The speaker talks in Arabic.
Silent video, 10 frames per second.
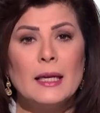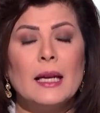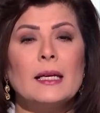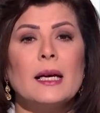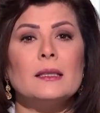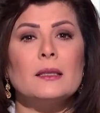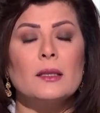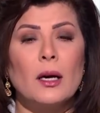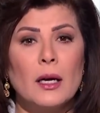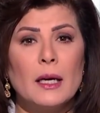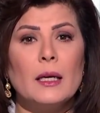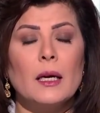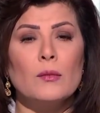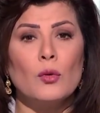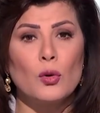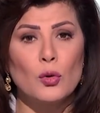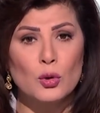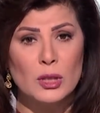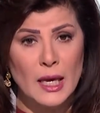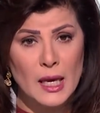للكاتدرائية
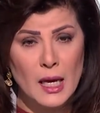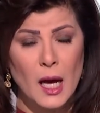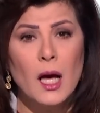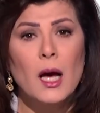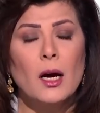المرقصية